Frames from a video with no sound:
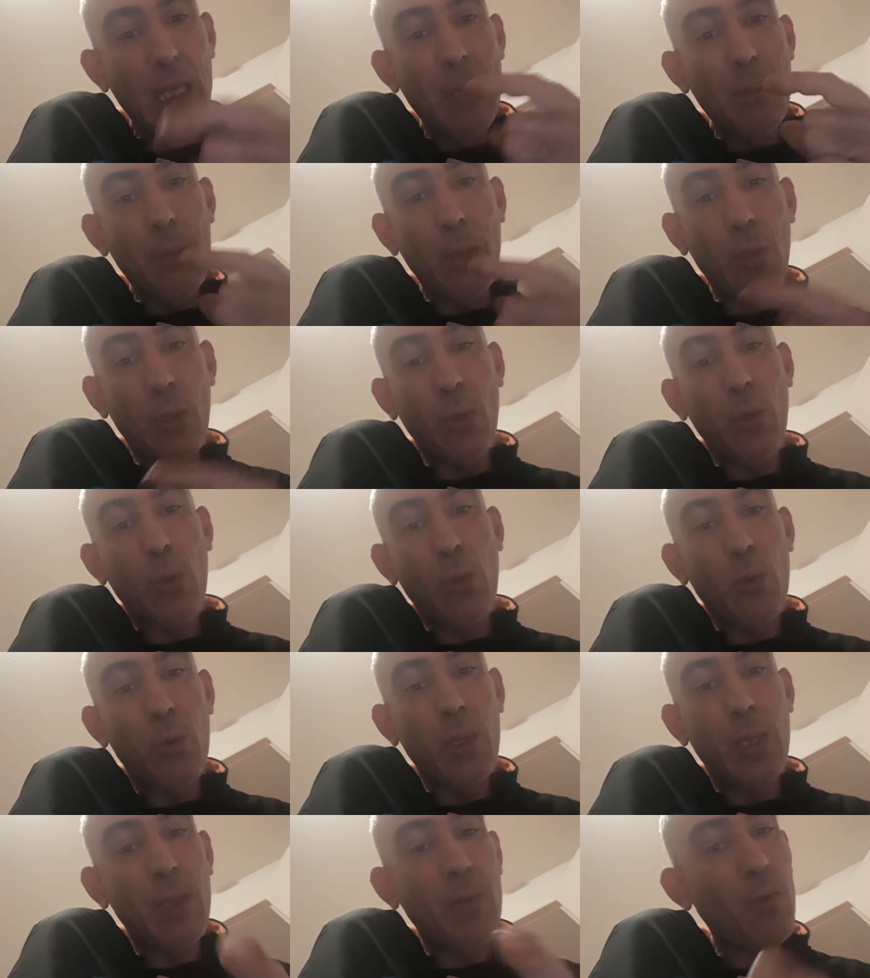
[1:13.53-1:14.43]
Maintenant, du
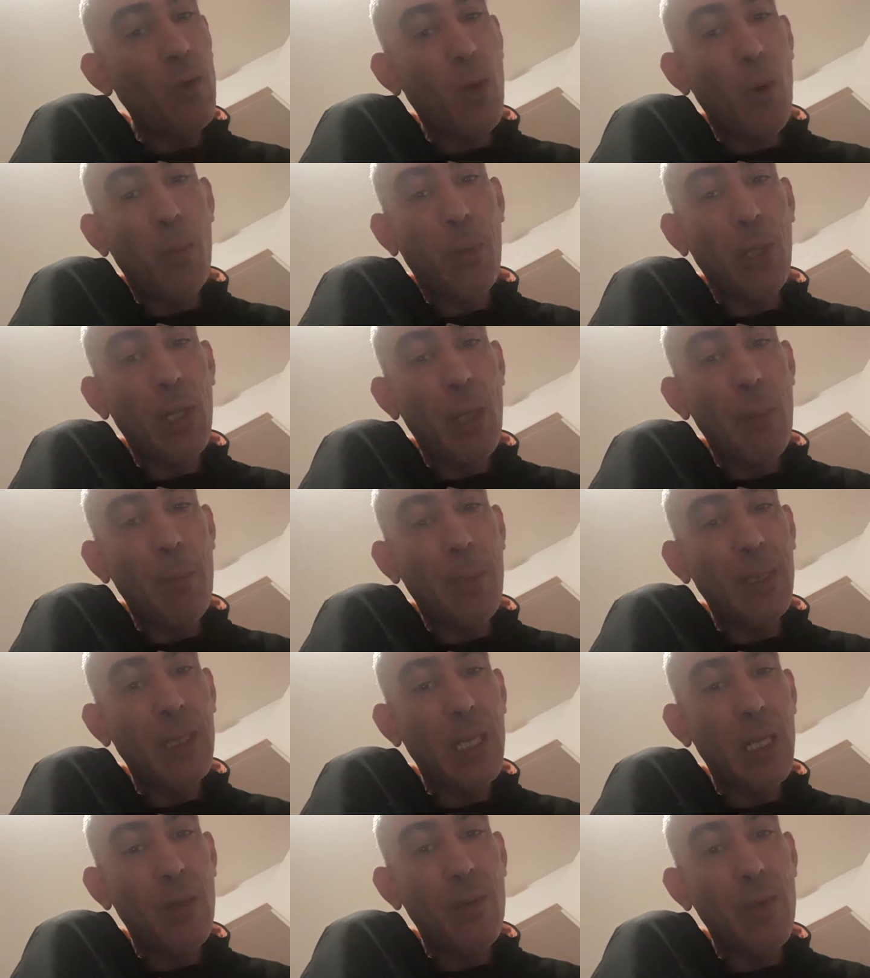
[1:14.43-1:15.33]
coup, si vous ne comprenez pas
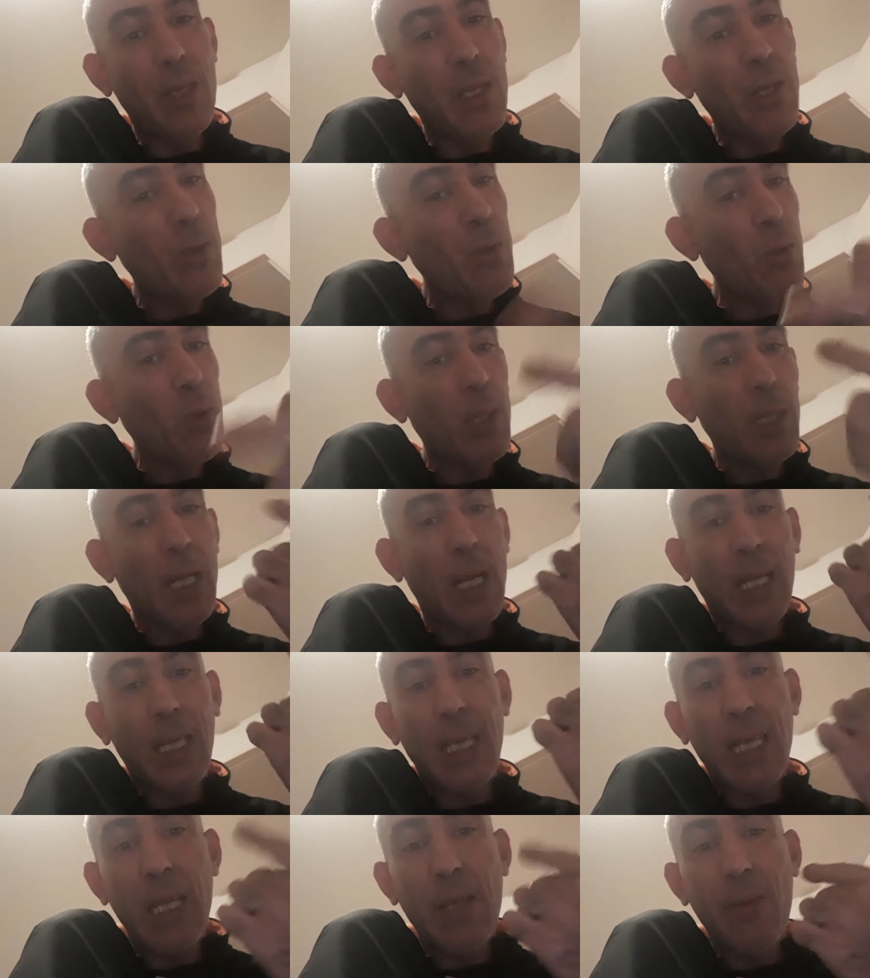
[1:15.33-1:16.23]
cette vidéo,
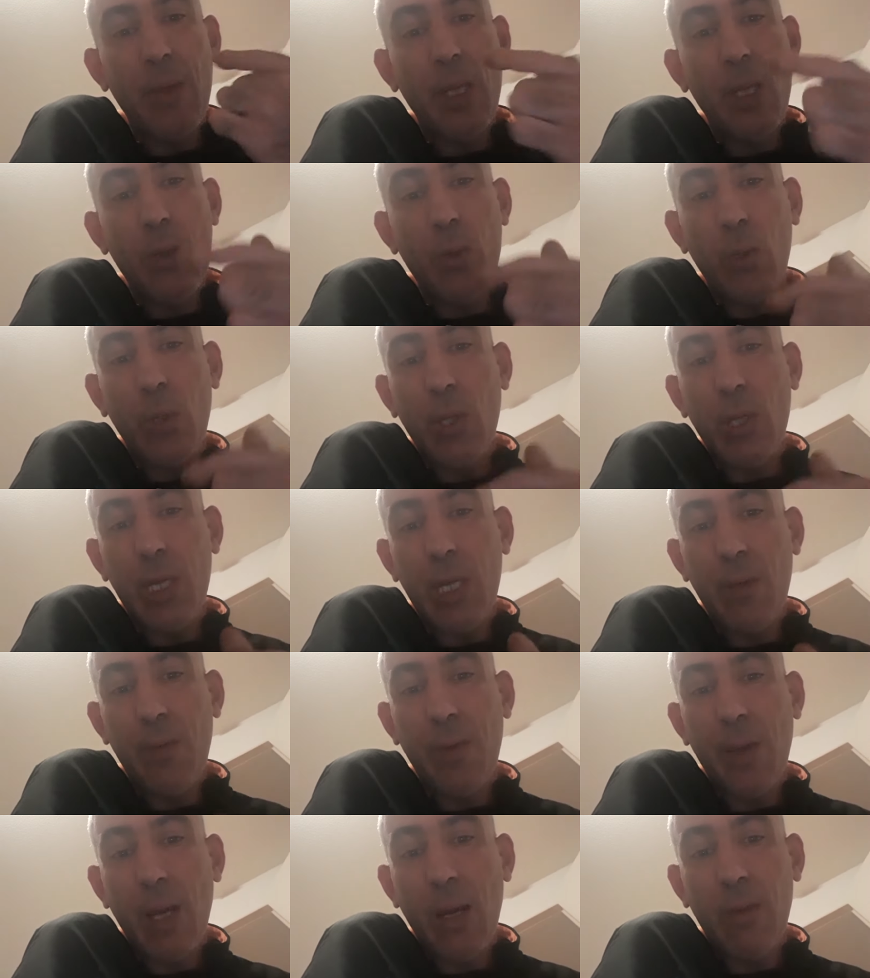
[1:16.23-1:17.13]
regardez les vidéos que
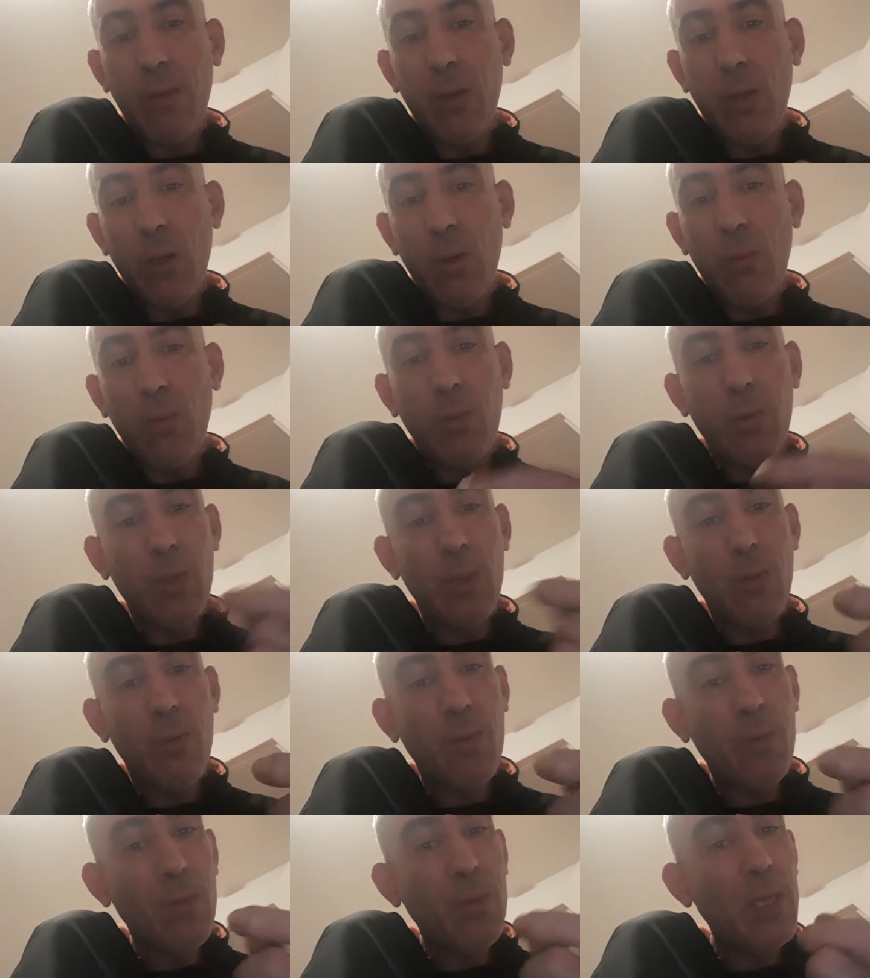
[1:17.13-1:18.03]
j'ai fait avant.
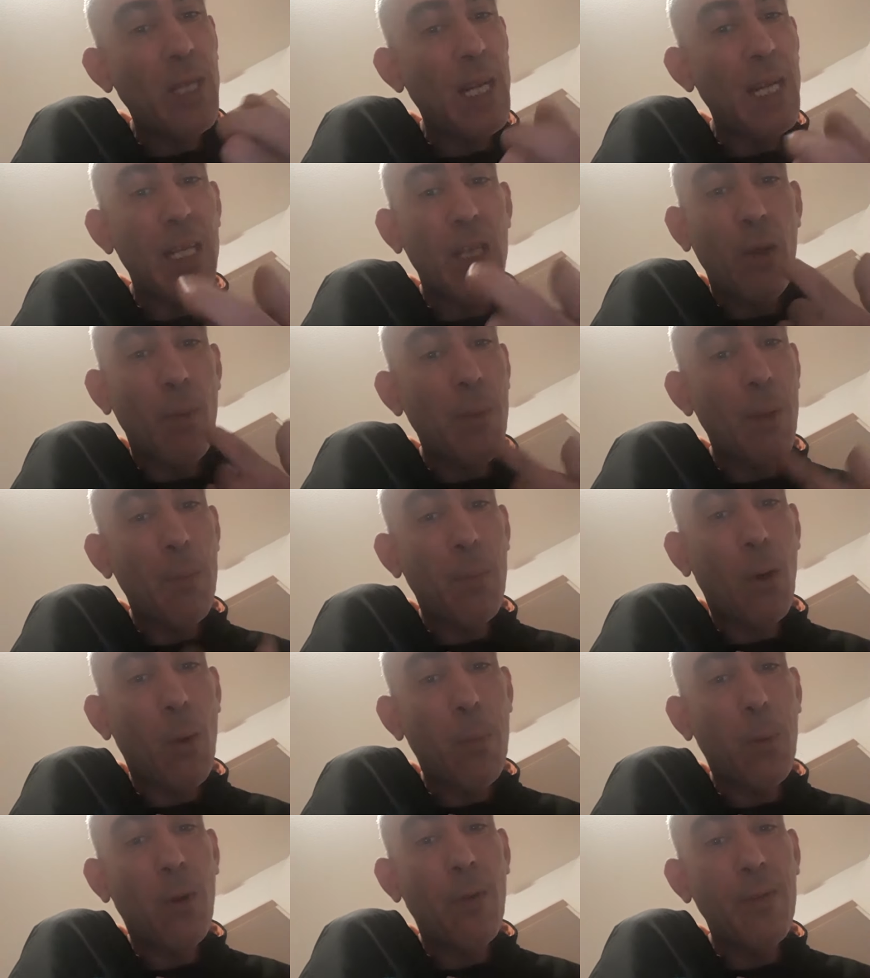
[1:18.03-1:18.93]
Vous, vous, allez dans mes
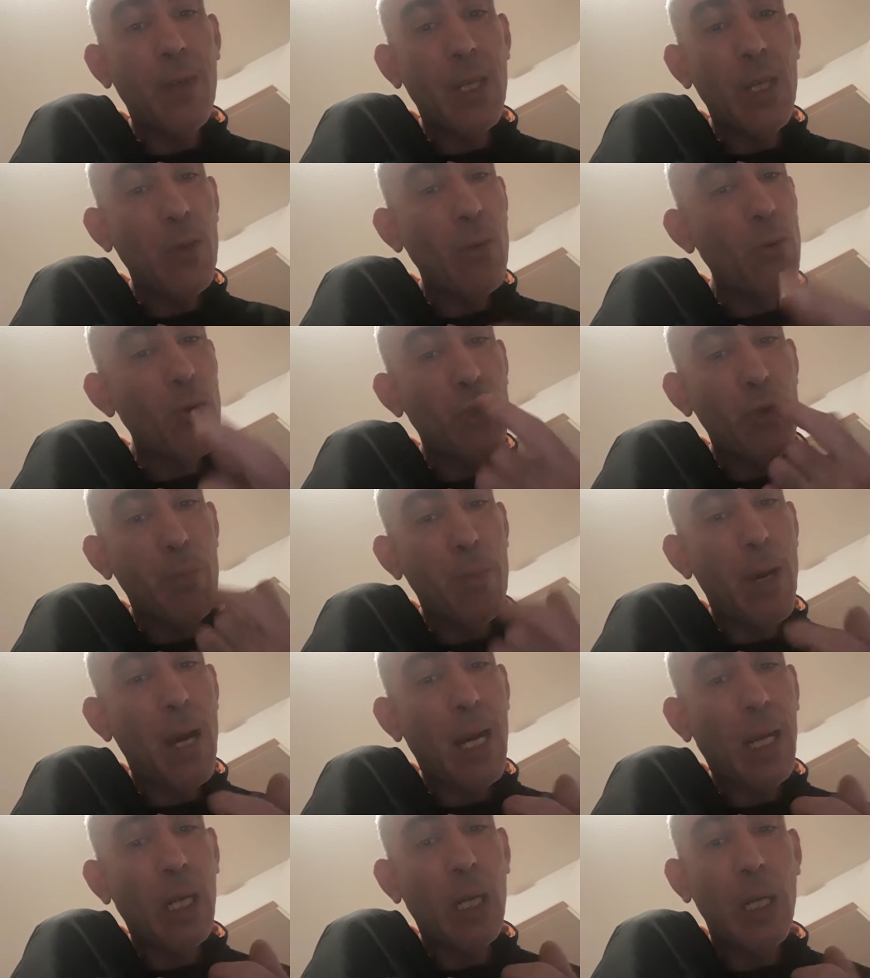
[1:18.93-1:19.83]
propres vidéos où je
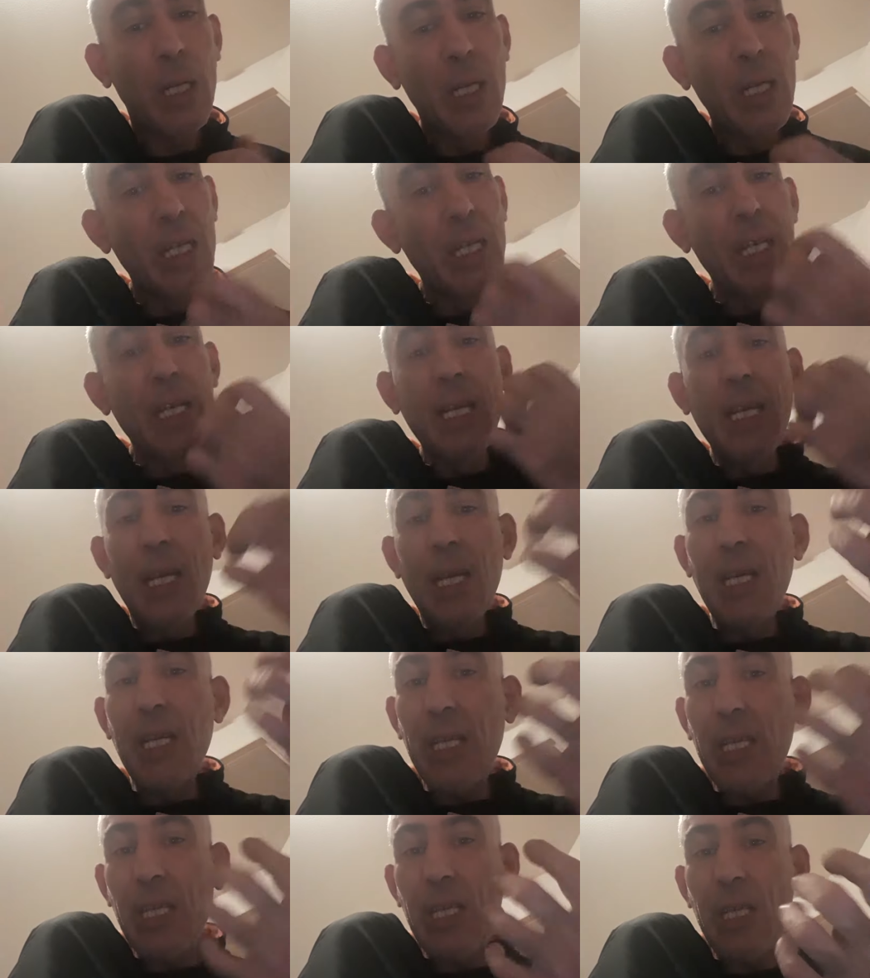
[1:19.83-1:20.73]
parle
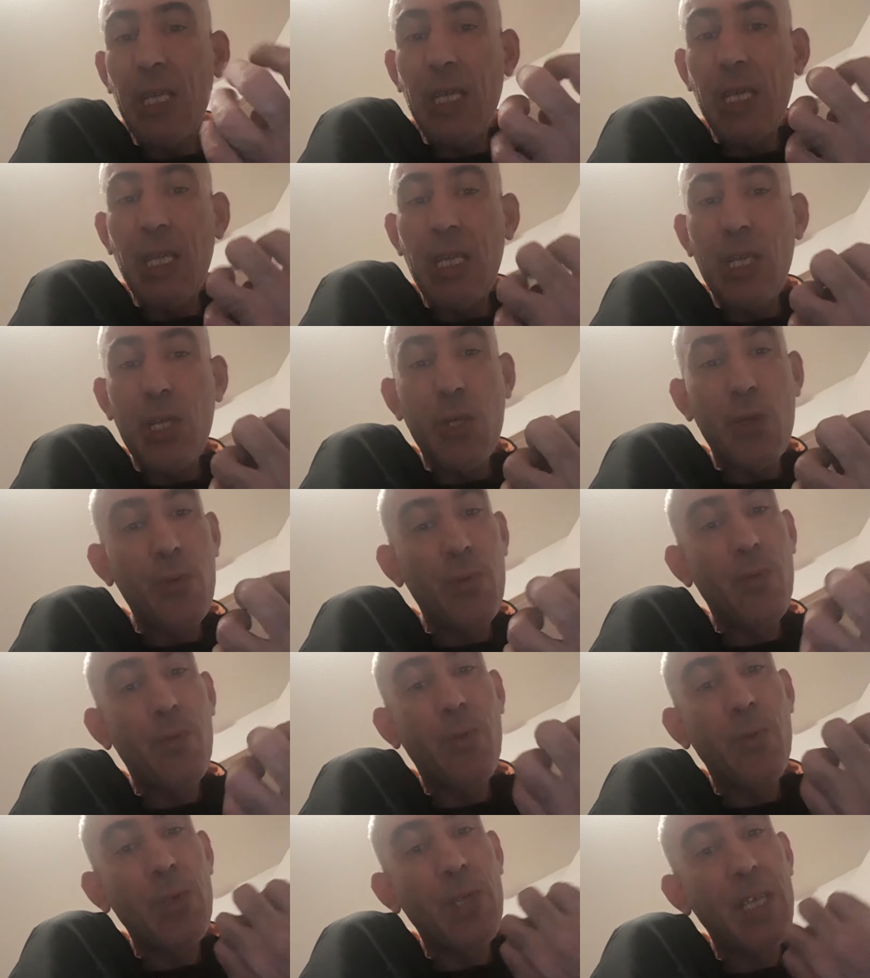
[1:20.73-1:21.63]
et je
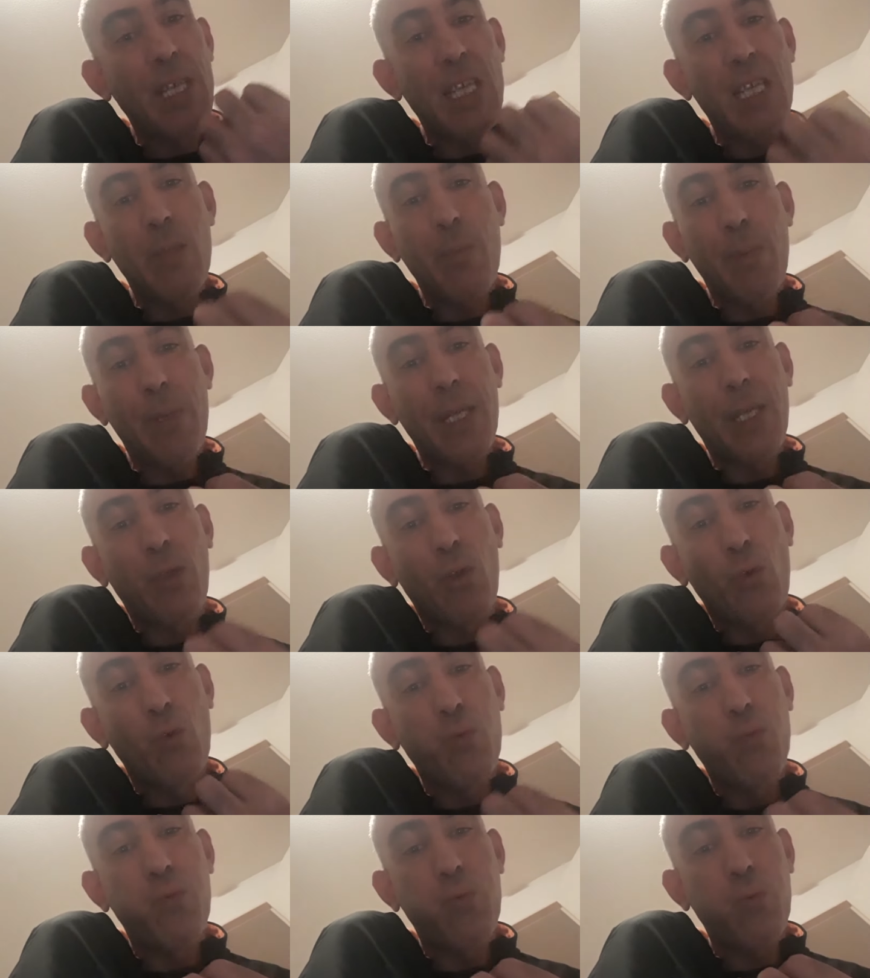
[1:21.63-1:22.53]
vous
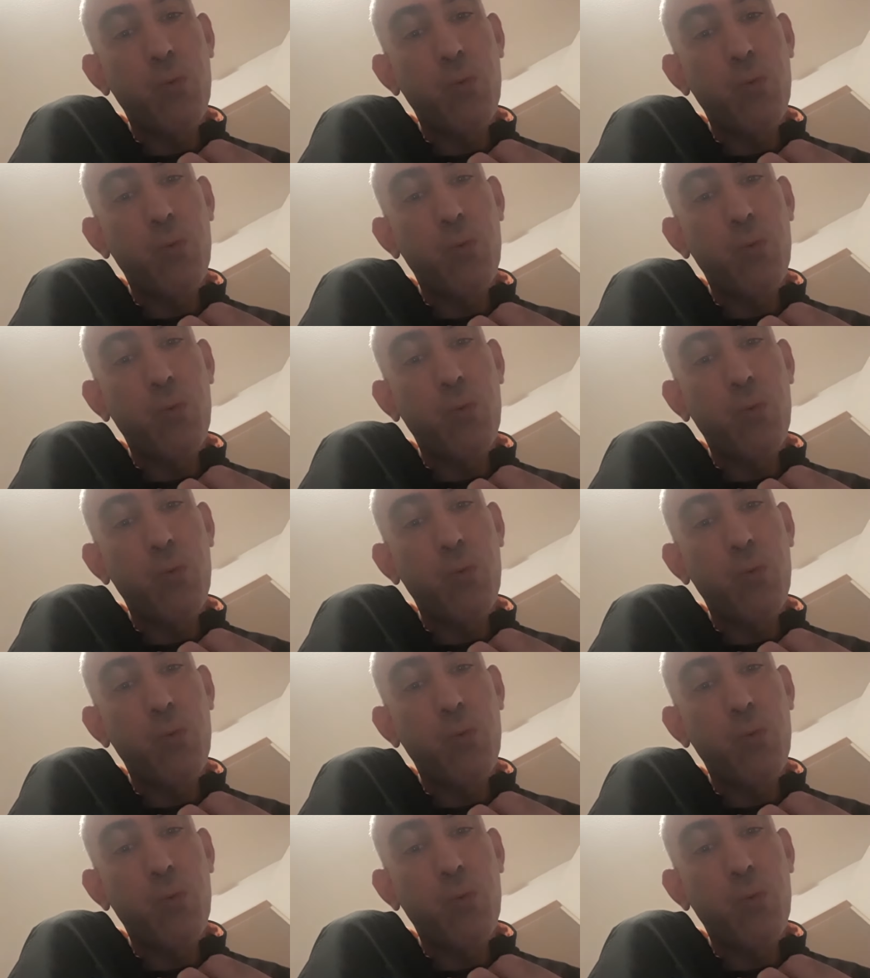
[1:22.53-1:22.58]
explique tout